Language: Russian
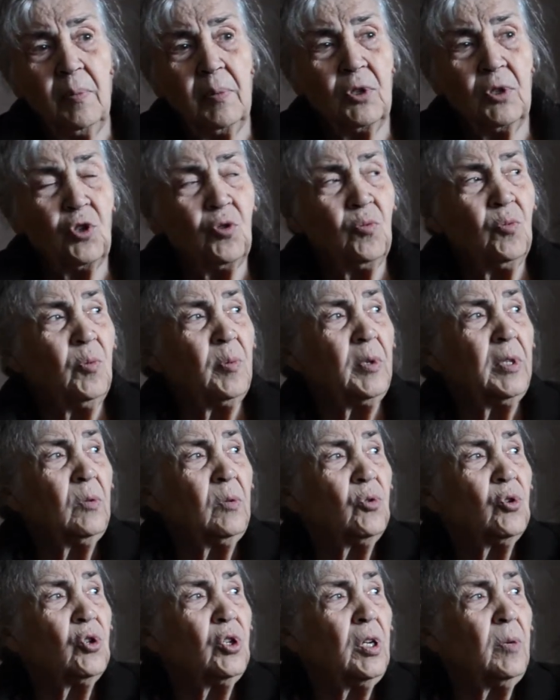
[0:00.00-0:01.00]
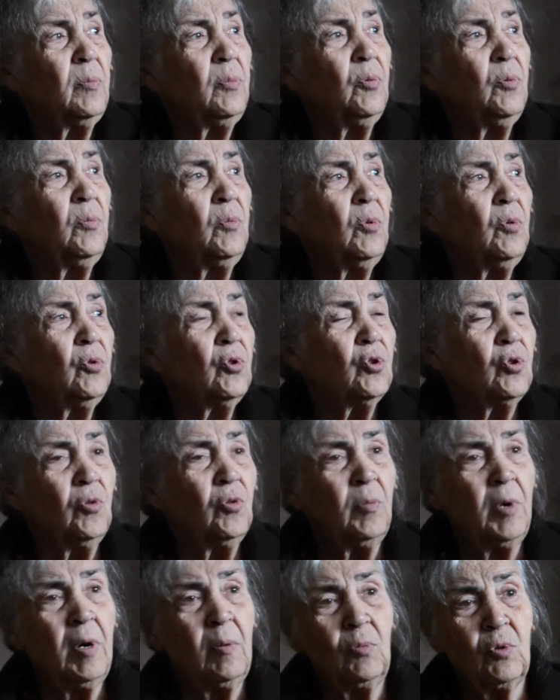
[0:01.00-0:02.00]
Почему? Потому что я помню,
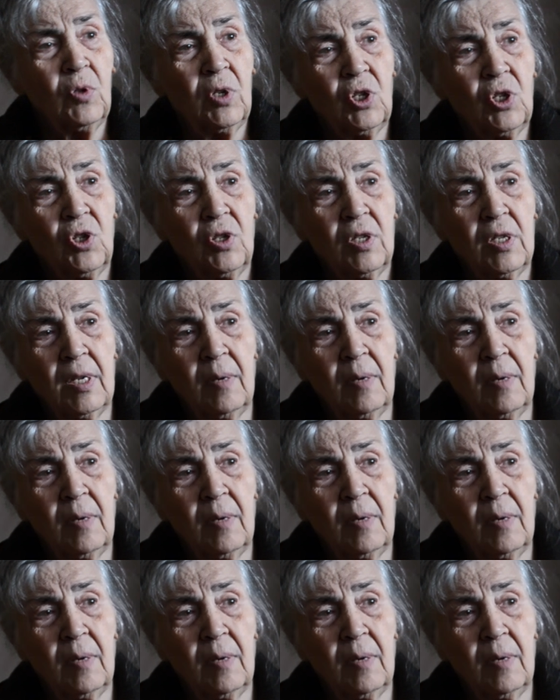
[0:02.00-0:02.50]
что маму, значит,